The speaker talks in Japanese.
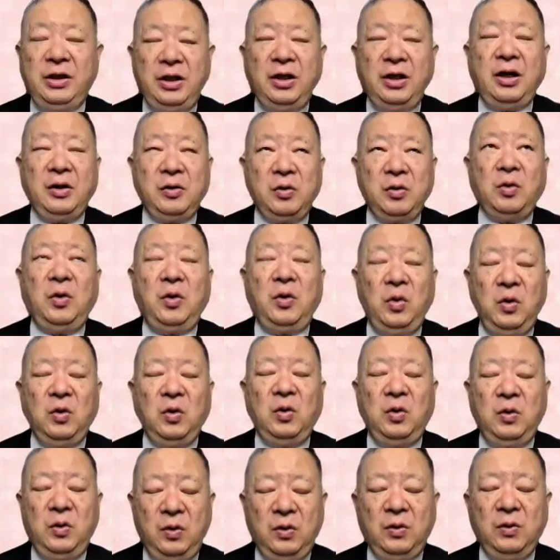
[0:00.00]
い箱。
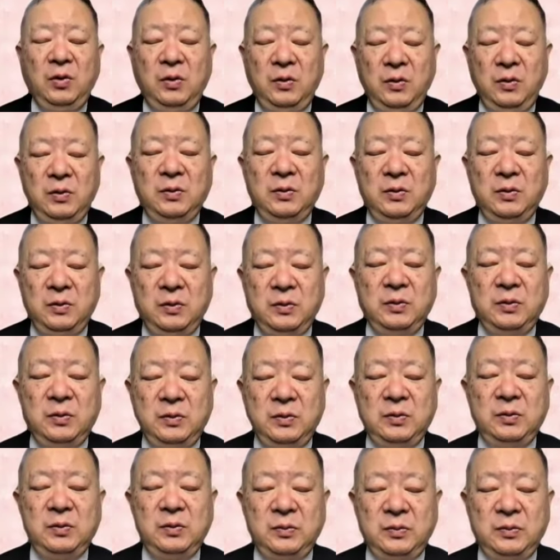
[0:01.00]
ほうほう。
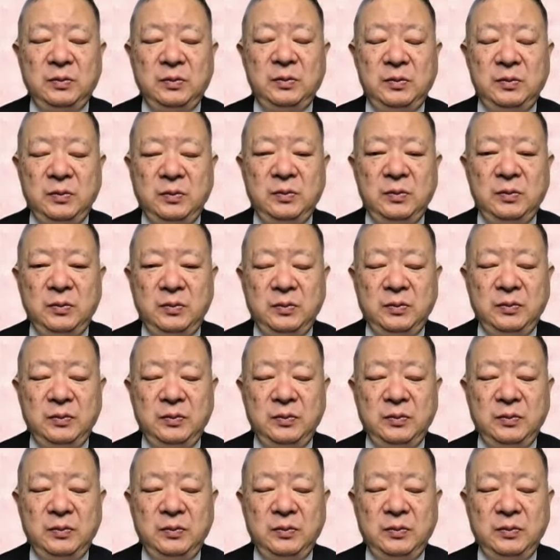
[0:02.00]
まあ、あの、